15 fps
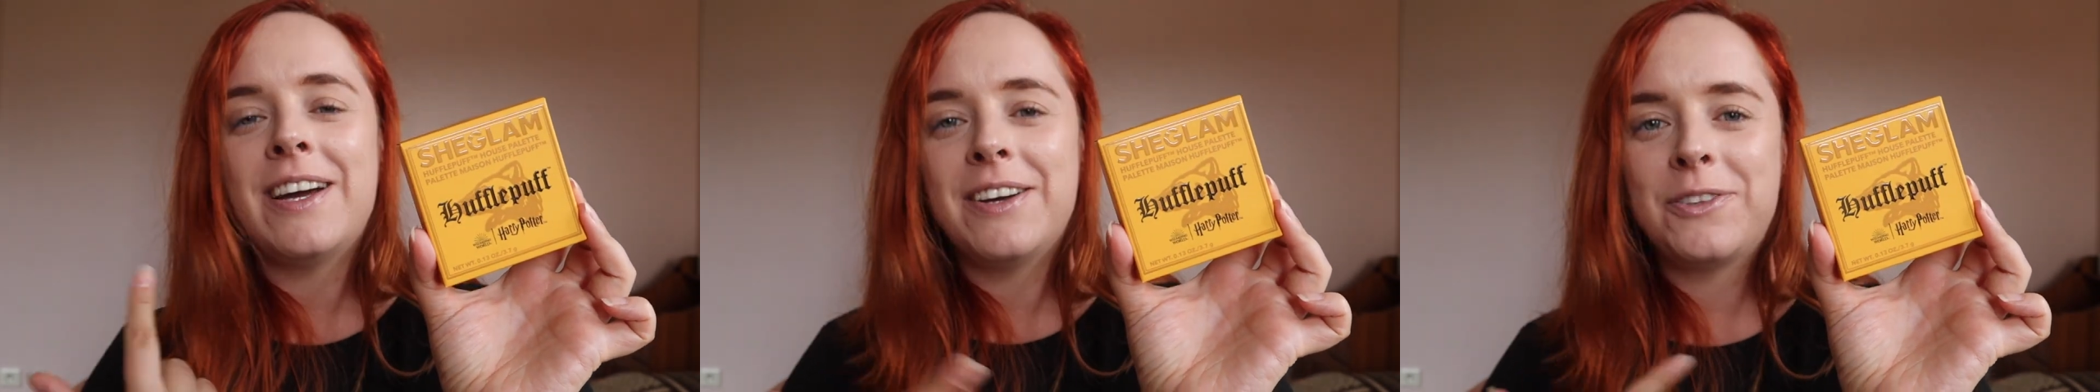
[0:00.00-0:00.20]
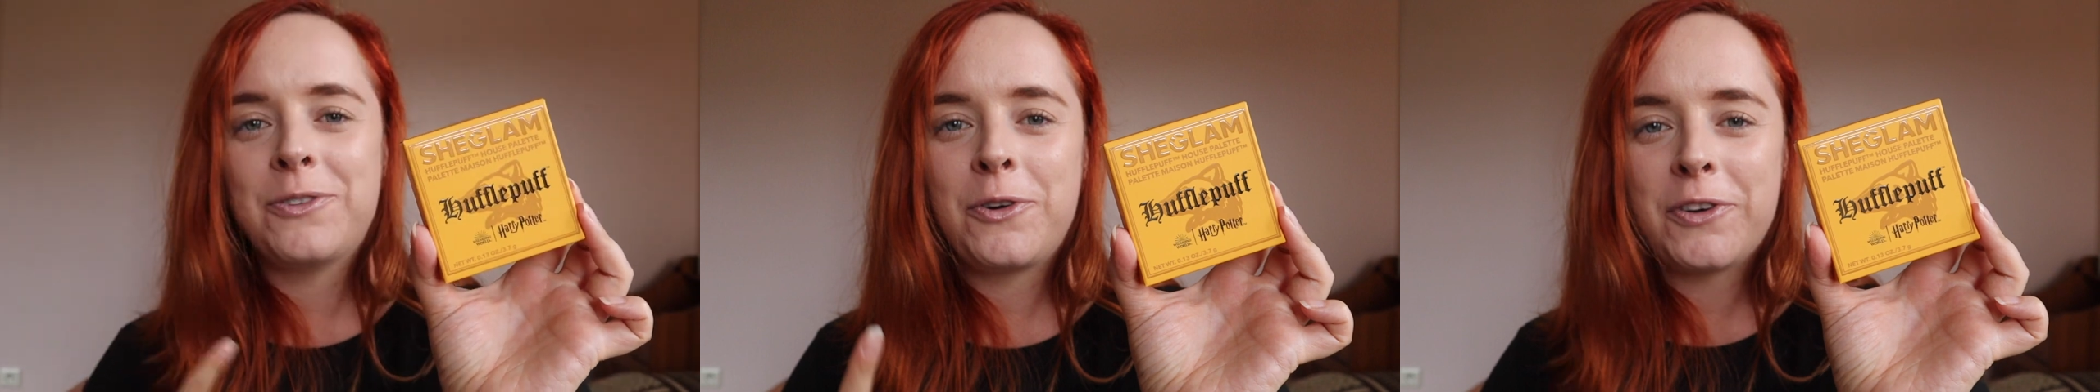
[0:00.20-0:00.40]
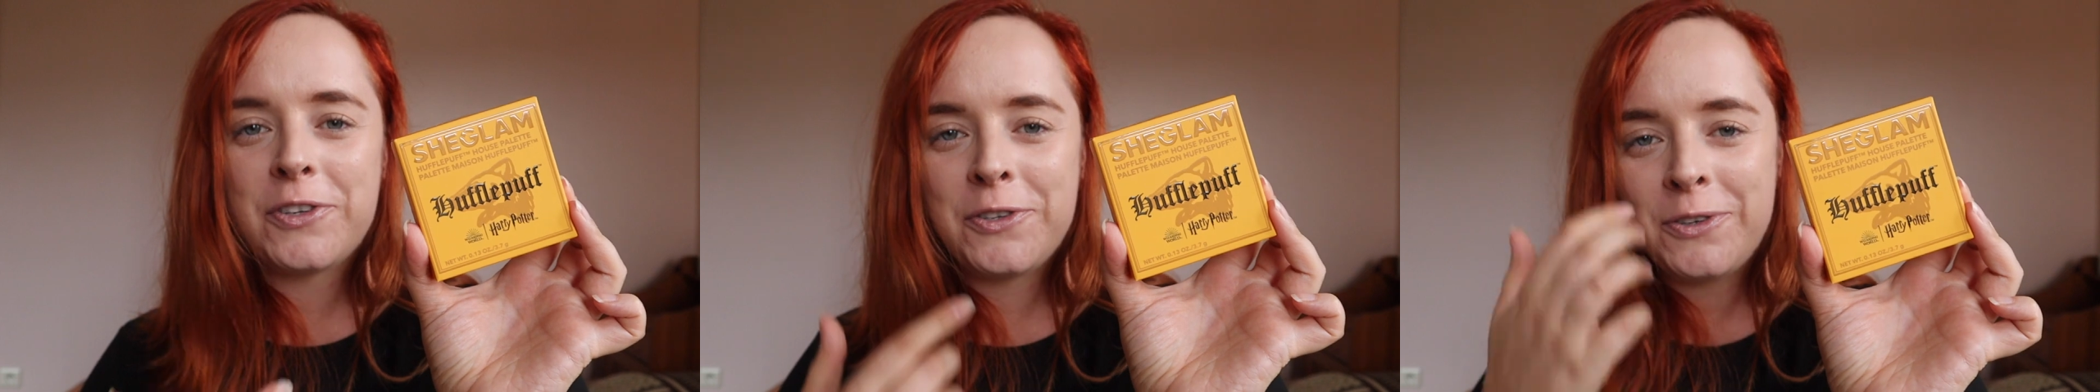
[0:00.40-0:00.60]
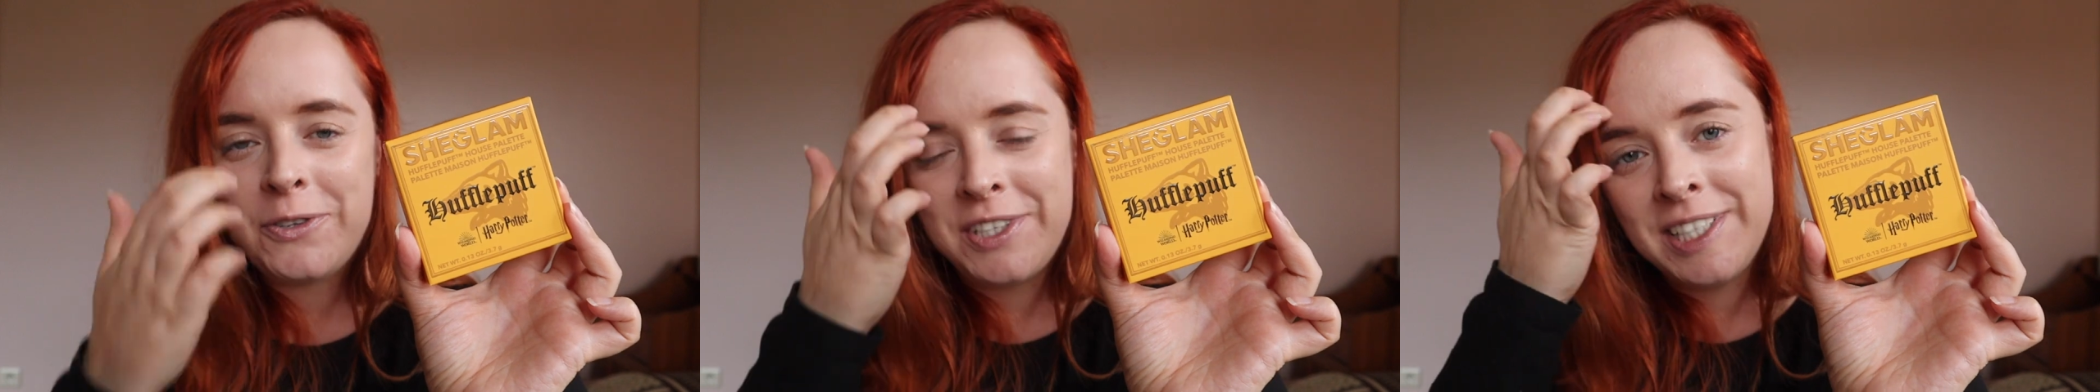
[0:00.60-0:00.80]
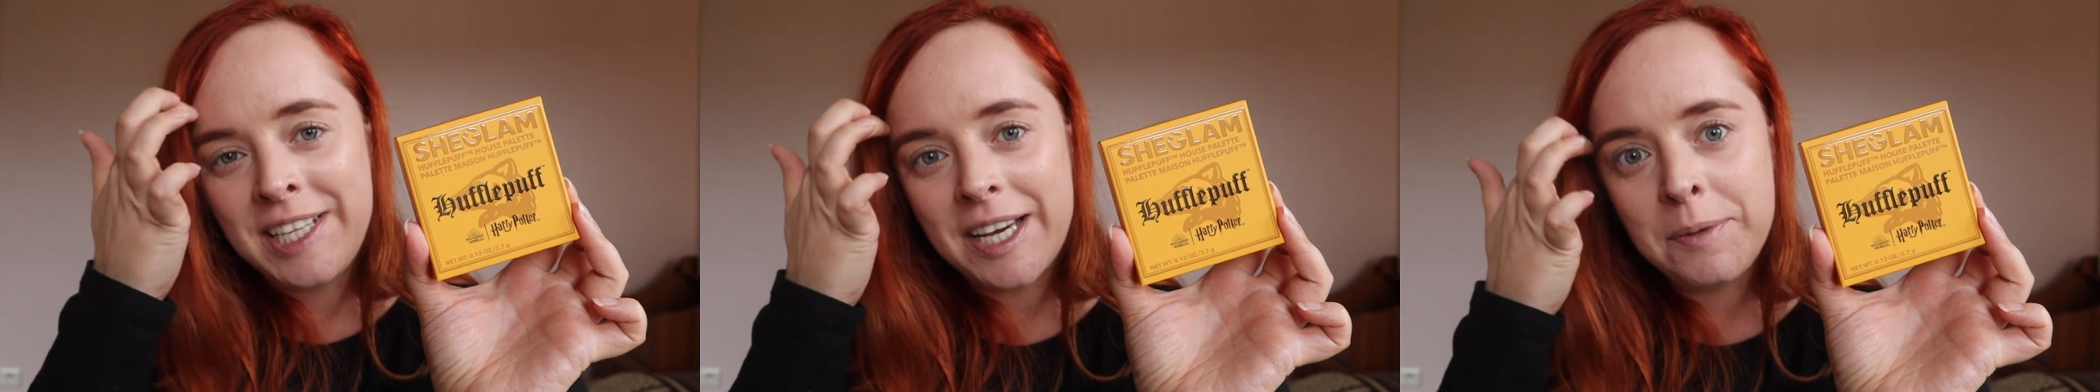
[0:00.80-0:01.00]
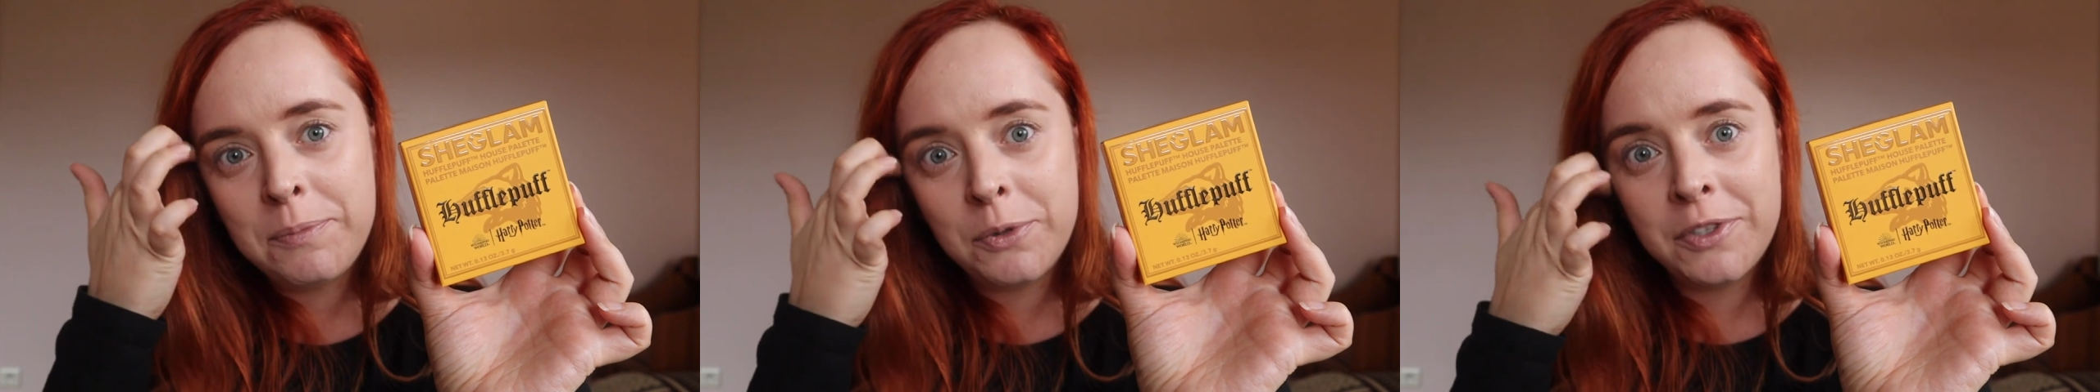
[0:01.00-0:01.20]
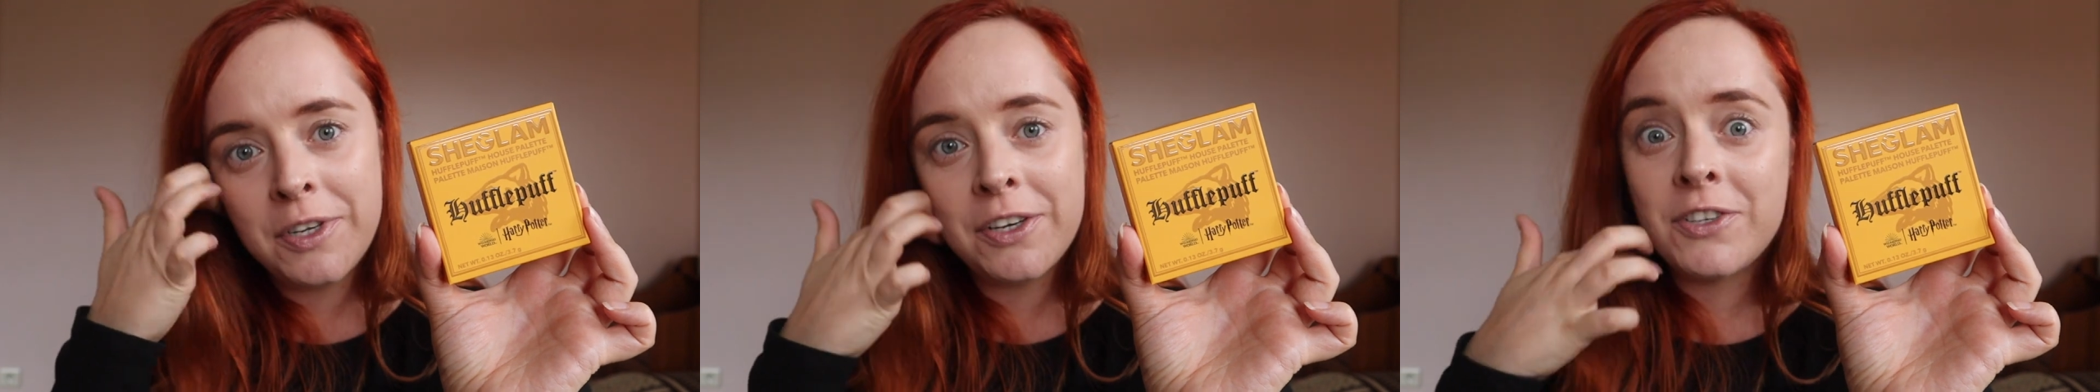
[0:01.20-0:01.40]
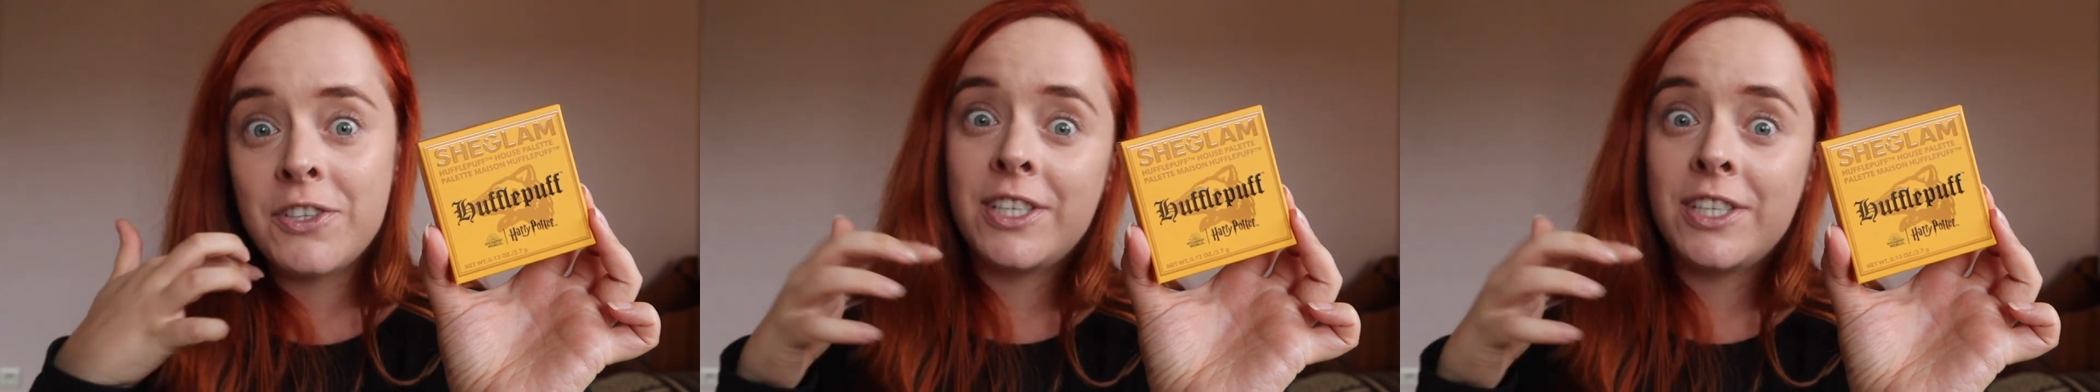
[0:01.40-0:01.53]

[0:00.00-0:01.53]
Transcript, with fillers: euh, donc euh, sur le site Harry Potter,